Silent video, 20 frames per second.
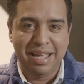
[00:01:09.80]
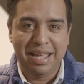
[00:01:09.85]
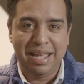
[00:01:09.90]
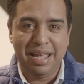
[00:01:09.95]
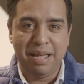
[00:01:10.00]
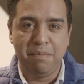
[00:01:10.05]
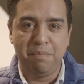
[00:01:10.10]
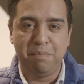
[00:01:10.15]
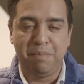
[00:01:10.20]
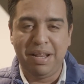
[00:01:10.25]

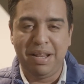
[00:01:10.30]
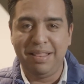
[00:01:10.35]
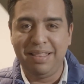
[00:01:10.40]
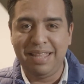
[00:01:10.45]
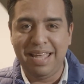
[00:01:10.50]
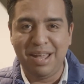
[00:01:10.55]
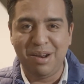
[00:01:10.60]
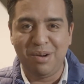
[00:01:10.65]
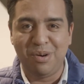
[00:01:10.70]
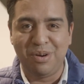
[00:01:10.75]

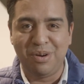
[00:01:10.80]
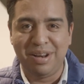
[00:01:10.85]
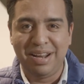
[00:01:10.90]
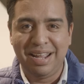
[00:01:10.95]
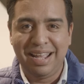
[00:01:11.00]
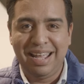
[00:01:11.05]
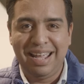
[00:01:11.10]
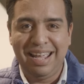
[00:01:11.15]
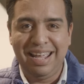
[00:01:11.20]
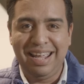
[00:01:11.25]
emprendieron
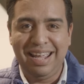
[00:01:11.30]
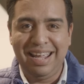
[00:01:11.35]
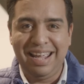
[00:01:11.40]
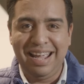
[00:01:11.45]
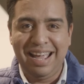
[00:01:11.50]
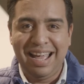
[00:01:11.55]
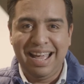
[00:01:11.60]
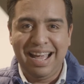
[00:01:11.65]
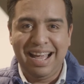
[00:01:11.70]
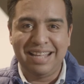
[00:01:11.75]
eh,
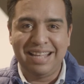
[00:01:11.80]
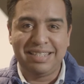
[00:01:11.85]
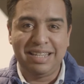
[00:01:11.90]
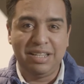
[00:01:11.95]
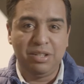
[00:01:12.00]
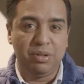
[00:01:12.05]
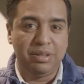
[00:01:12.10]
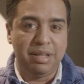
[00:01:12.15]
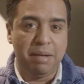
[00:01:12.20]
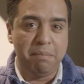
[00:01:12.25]

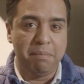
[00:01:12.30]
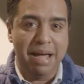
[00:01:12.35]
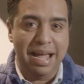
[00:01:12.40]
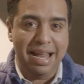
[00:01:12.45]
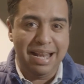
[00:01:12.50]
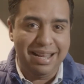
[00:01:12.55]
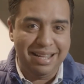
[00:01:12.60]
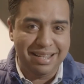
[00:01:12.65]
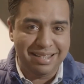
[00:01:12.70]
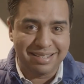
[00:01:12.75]
haciendo
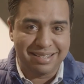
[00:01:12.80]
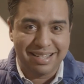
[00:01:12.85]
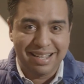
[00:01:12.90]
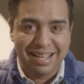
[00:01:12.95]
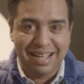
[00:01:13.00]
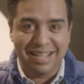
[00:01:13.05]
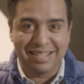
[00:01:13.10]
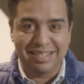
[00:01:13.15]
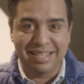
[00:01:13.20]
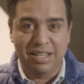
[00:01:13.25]
tamales,
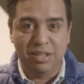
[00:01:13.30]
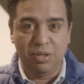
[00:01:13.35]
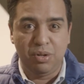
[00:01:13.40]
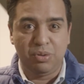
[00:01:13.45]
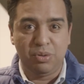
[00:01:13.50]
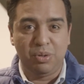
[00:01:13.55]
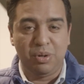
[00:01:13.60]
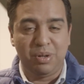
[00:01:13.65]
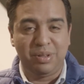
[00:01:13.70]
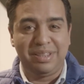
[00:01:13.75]
haciendo
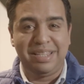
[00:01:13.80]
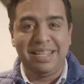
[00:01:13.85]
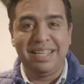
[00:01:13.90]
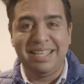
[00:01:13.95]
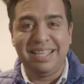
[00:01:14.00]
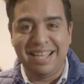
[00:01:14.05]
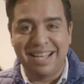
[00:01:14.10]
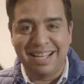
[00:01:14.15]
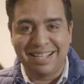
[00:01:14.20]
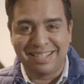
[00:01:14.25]

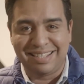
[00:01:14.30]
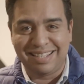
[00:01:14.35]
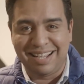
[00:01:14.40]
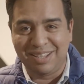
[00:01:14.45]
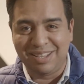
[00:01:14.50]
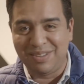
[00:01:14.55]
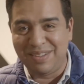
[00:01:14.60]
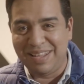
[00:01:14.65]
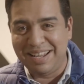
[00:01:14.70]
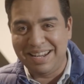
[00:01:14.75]
tortillas,
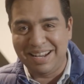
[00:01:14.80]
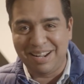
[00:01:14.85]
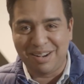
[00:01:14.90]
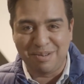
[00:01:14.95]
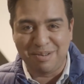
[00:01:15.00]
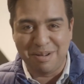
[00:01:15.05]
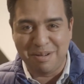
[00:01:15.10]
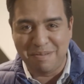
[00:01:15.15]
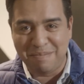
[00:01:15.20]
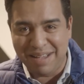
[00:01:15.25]
tanto de harina
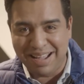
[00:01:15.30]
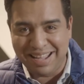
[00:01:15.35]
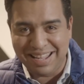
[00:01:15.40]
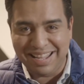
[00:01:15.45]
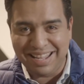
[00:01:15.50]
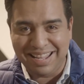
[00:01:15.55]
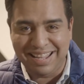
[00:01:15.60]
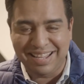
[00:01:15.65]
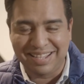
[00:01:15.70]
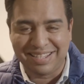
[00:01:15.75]
como de
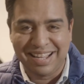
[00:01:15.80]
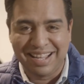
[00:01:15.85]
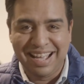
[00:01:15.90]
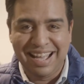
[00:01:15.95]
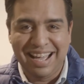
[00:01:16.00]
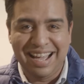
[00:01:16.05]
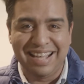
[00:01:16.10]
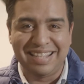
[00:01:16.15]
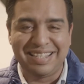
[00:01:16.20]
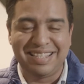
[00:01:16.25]
maíz,
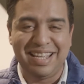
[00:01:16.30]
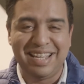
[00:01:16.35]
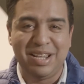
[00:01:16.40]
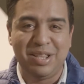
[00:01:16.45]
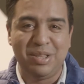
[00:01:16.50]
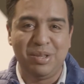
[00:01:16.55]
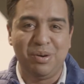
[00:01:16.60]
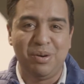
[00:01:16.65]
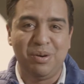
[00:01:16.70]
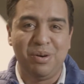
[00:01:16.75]

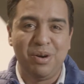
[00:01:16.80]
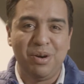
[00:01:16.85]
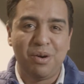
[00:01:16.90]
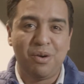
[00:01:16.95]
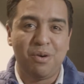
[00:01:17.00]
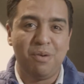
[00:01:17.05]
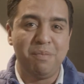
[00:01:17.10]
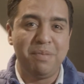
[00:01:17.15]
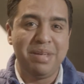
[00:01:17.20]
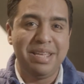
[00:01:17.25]
haciendo
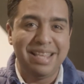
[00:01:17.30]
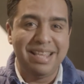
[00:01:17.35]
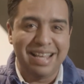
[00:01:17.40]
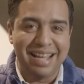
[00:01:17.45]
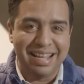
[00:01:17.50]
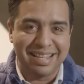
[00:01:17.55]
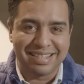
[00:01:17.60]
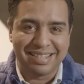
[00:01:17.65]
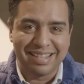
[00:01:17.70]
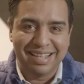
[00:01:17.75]

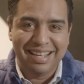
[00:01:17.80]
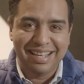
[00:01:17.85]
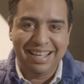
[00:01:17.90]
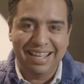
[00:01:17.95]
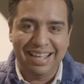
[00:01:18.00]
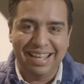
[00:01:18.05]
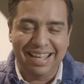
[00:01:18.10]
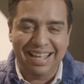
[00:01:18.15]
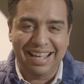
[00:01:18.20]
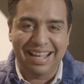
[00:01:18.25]
comidas
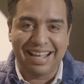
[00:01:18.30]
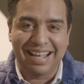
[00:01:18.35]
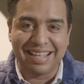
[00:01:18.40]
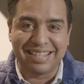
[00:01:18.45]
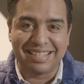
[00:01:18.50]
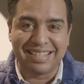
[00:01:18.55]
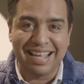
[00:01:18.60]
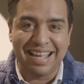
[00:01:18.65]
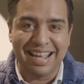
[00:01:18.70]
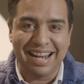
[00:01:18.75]
eh,
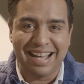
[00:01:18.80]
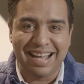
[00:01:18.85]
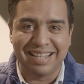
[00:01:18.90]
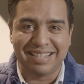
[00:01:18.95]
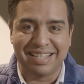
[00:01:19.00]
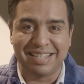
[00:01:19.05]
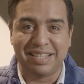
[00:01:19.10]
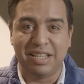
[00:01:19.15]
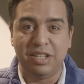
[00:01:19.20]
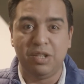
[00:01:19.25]
caseras,
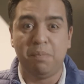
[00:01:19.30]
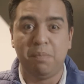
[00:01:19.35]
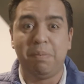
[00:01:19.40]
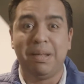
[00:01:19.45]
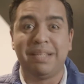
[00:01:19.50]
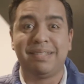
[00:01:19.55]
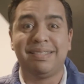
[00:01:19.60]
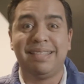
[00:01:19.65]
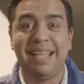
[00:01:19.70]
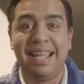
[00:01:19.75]
haciendo
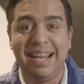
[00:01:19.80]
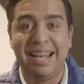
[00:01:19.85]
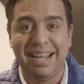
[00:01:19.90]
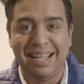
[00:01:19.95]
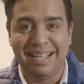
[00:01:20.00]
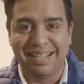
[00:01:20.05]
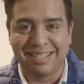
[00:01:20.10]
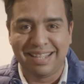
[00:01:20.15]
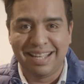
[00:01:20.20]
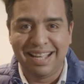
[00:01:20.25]

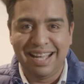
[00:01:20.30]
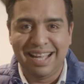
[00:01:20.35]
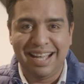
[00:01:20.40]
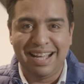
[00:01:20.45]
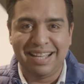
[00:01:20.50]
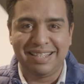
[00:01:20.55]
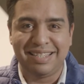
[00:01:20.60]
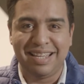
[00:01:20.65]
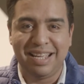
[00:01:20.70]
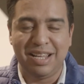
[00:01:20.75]
pasteles,
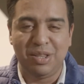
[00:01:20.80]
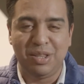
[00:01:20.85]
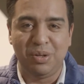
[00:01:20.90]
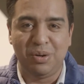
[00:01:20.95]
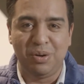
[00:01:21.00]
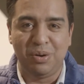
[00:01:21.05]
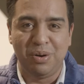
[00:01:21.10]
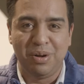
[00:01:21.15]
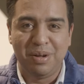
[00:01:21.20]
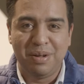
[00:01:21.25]

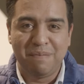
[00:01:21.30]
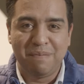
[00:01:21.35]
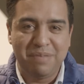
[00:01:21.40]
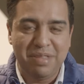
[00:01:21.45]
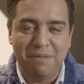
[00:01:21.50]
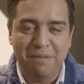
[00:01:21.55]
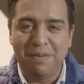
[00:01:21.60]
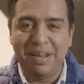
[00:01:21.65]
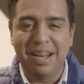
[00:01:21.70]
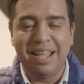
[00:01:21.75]
haciendo
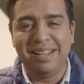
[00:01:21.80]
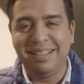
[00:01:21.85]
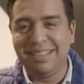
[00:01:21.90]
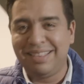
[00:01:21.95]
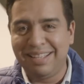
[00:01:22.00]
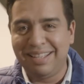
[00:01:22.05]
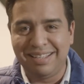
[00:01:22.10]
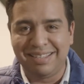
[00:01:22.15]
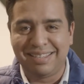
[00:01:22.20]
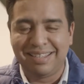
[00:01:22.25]

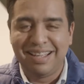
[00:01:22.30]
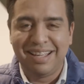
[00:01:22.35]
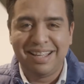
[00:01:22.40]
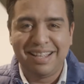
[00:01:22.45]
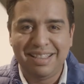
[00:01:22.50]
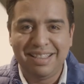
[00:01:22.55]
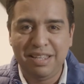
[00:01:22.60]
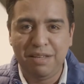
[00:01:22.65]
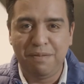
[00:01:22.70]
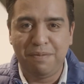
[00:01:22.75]
diferentes,
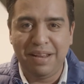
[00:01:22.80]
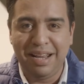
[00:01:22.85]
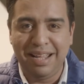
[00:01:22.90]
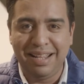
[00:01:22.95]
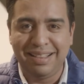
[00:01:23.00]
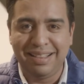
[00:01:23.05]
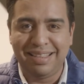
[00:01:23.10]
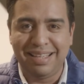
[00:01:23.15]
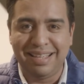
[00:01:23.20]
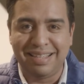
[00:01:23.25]

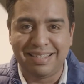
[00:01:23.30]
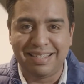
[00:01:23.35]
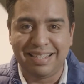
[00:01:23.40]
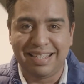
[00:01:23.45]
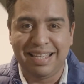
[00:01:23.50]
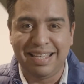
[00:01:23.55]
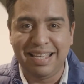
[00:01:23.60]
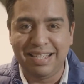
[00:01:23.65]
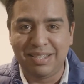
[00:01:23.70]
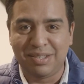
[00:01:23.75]
diferentes
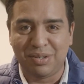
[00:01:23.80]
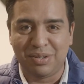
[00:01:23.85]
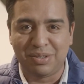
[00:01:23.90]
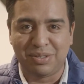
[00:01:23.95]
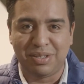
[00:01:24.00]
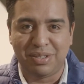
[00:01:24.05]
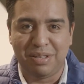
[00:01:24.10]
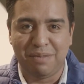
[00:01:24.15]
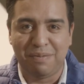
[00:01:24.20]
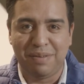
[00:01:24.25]
guisos
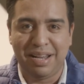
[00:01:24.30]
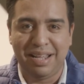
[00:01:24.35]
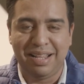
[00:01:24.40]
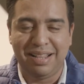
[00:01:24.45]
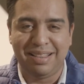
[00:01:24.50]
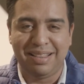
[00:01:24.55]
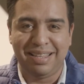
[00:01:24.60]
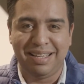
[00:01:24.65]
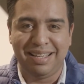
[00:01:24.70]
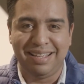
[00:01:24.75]
o
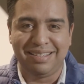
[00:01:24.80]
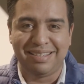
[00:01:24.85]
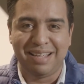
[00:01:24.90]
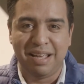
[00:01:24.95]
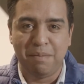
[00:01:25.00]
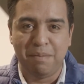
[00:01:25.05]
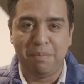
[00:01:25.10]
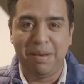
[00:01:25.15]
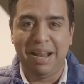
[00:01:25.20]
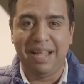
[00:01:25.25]
diferentes
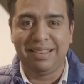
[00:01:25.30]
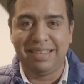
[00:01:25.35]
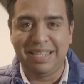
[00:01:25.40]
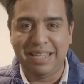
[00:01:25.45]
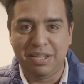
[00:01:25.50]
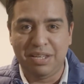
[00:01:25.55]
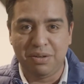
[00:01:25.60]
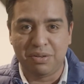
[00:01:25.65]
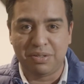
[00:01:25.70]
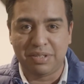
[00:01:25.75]

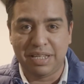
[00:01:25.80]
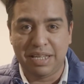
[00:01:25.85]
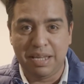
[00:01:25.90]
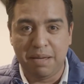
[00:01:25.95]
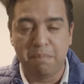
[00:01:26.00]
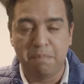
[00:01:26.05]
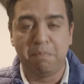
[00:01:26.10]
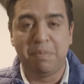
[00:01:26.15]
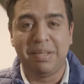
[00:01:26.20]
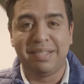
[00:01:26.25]
platillos y
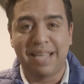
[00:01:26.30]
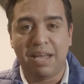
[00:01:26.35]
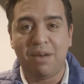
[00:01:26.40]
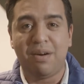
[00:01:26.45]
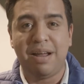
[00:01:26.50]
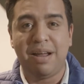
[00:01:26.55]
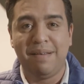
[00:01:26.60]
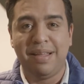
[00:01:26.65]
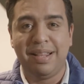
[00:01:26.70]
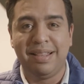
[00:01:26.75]

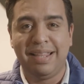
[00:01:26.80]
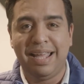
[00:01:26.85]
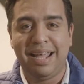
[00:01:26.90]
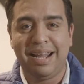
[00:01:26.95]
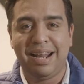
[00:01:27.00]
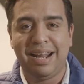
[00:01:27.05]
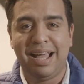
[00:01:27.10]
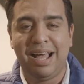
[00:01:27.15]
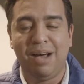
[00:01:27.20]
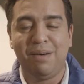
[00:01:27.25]
empezaron a
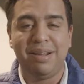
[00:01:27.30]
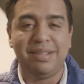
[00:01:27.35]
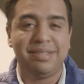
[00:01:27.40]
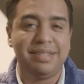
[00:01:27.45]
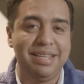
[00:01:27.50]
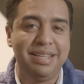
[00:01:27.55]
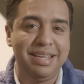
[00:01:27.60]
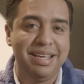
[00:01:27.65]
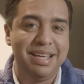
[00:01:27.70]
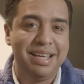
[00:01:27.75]
vender ahora
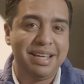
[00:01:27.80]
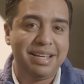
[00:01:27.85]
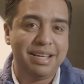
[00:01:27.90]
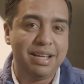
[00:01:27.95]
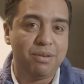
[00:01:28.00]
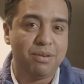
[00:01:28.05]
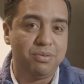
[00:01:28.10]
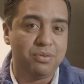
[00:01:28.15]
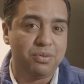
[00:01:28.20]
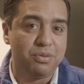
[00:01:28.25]
sí que
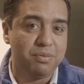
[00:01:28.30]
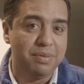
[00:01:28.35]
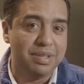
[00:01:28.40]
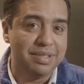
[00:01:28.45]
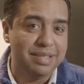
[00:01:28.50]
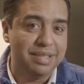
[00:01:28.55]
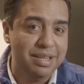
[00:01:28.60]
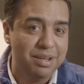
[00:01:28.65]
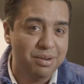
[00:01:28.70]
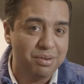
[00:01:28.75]
con sus
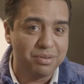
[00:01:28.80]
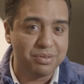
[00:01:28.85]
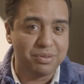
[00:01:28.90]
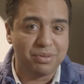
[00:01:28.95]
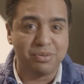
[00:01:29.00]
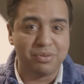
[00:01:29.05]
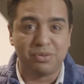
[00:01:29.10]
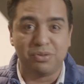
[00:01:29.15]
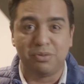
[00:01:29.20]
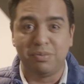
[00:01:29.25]
vecinos,
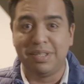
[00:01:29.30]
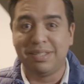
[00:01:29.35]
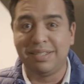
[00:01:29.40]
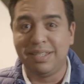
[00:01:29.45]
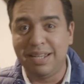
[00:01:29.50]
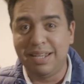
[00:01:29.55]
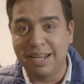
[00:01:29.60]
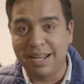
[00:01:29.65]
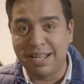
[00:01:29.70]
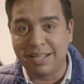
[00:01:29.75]
con sus
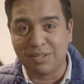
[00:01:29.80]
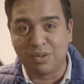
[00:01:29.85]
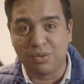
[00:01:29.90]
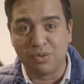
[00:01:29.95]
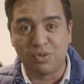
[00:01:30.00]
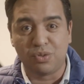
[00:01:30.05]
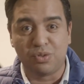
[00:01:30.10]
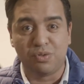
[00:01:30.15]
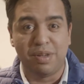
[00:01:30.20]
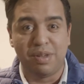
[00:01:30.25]
vecinas, con
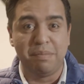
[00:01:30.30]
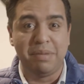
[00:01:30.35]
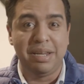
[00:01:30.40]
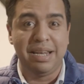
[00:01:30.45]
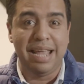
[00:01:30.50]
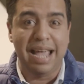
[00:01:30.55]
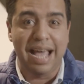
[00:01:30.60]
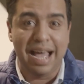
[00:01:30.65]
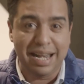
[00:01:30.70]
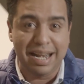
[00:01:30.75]
sus
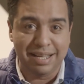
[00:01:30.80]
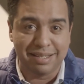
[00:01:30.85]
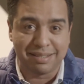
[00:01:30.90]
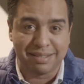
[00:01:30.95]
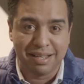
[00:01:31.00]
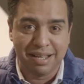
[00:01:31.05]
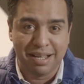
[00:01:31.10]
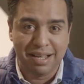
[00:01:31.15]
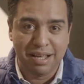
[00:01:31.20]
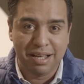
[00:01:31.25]
familiares,
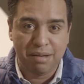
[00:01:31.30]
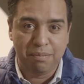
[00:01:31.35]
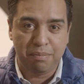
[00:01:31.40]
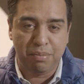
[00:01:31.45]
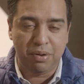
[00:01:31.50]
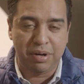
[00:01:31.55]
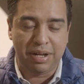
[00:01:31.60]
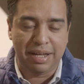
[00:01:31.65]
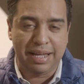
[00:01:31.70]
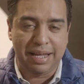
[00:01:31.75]

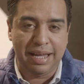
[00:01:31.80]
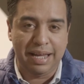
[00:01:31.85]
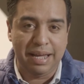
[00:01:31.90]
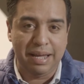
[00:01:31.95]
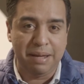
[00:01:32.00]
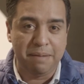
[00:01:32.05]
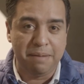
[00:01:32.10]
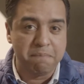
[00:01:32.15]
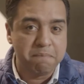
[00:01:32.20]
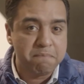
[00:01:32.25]

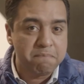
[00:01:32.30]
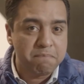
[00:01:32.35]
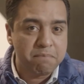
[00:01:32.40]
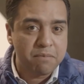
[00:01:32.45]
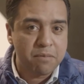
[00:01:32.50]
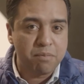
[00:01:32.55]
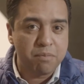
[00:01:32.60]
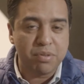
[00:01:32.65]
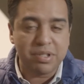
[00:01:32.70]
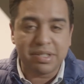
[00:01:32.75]
porque
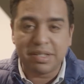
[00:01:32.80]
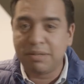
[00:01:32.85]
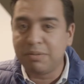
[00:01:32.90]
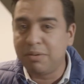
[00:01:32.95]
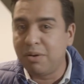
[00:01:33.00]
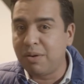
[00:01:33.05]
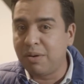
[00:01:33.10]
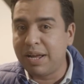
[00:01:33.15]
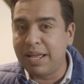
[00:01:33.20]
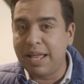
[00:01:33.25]
pues
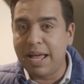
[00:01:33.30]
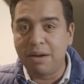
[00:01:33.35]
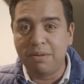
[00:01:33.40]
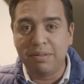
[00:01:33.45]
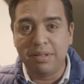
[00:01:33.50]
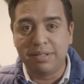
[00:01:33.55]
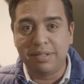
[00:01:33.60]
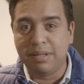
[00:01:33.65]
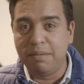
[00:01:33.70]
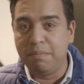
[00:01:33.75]
quedaron
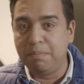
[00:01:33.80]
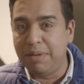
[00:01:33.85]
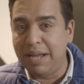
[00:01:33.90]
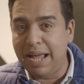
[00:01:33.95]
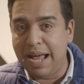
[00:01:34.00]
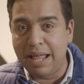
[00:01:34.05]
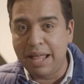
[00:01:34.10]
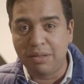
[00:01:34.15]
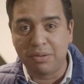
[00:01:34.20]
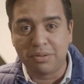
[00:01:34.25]

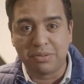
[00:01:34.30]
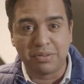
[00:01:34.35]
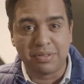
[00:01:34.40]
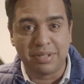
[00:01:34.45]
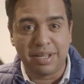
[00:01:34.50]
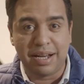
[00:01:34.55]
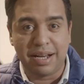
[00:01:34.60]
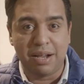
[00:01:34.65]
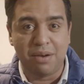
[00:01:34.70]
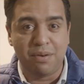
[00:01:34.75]
desempleados o
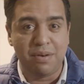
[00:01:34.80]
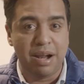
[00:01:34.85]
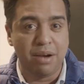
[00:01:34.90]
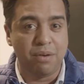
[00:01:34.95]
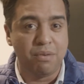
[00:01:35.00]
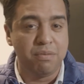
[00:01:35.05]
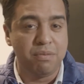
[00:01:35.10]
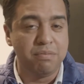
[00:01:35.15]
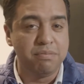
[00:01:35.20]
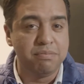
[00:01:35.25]
cerraron
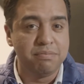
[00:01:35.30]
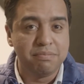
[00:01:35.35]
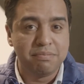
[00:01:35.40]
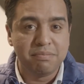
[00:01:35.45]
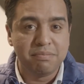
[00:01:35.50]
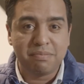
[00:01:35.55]
algún,